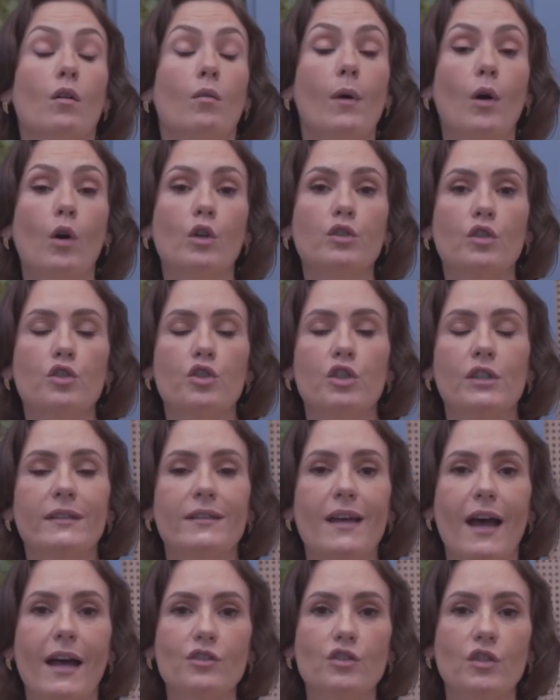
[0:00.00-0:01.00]
Uma outra
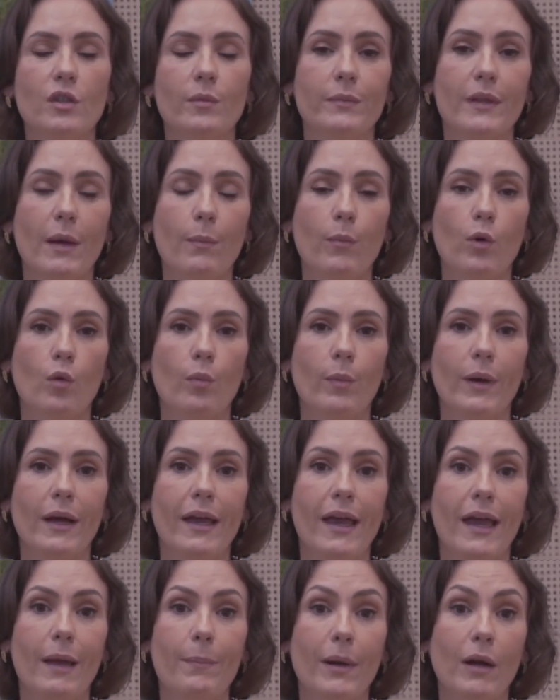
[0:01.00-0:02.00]
utilidade da, da
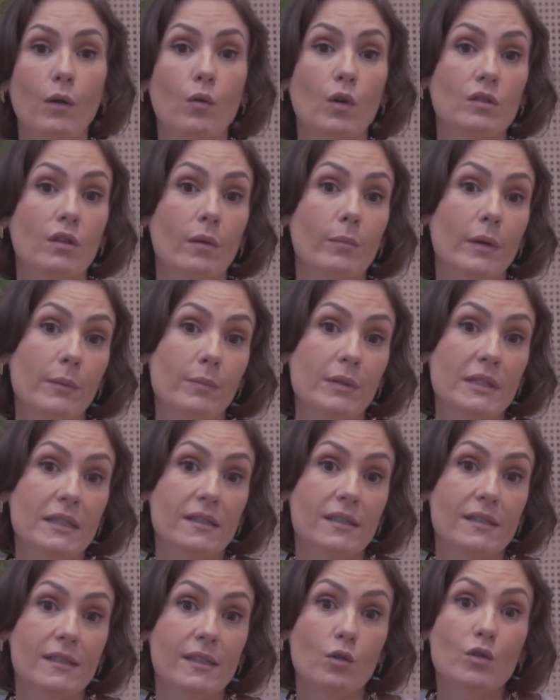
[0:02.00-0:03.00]
bomba é para quando a mãe
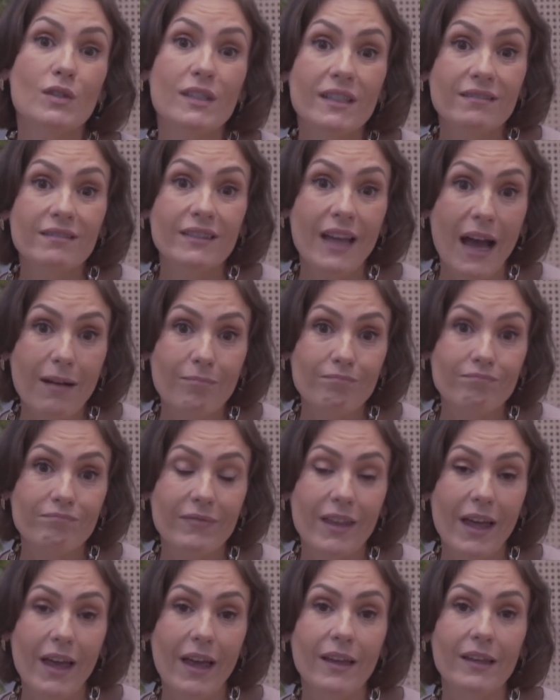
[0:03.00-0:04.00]
precisa se ausentar,
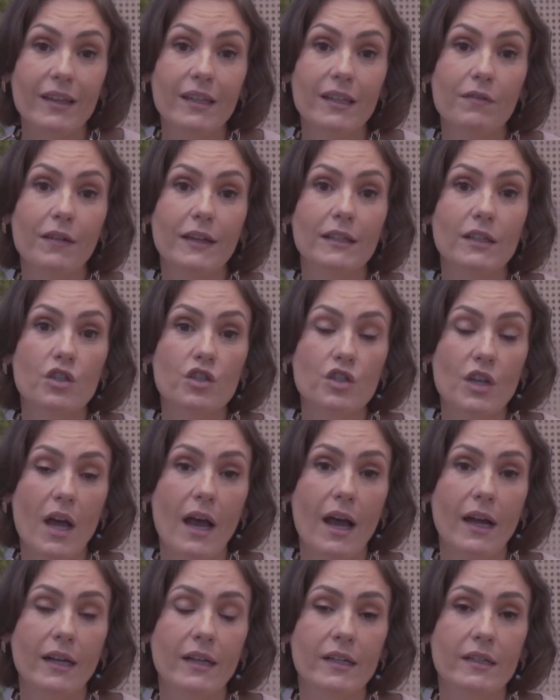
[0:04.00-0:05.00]
né? E vai
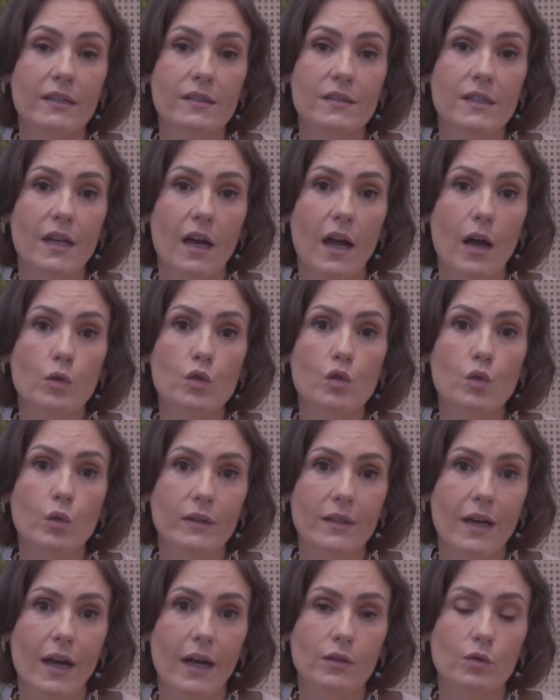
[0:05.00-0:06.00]
deixar a criança aos
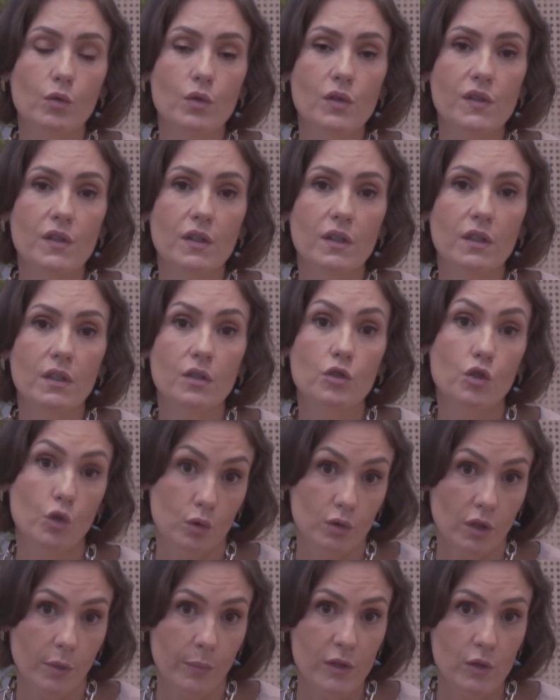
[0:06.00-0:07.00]
cuidados uh, de
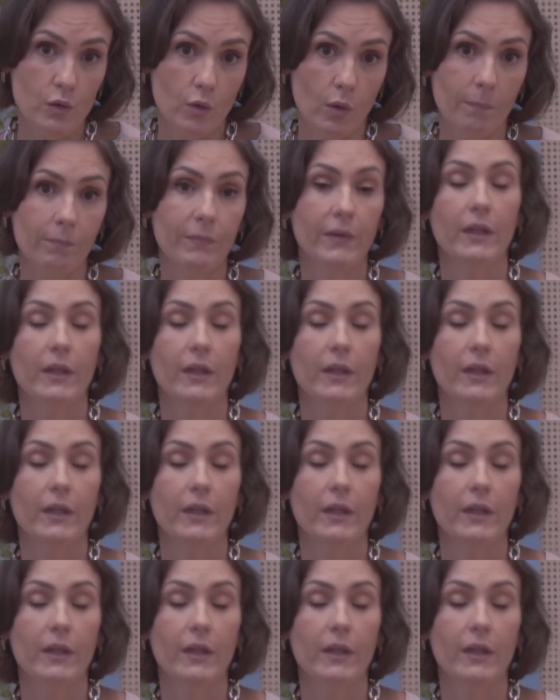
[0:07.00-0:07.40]
outra pessoa.